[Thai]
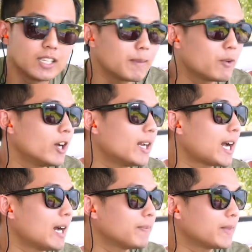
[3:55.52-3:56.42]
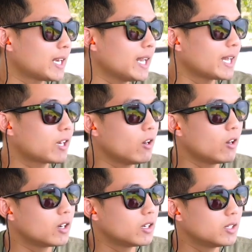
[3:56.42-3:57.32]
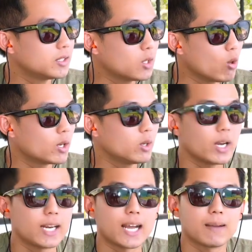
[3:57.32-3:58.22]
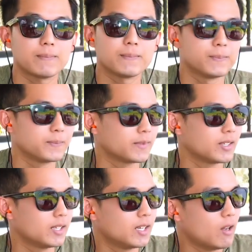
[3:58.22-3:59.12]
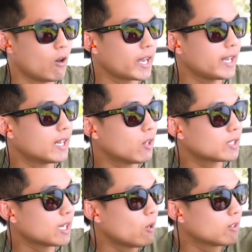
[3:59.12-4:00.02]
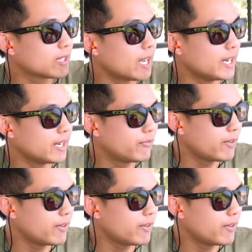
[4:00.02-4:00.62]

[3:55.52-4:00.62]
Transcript: เรียบร้อยนะครับ นัดแรกก็โดนด้วยนะครับ โอเค เดี๋ยวเราจะลองใส่ฟ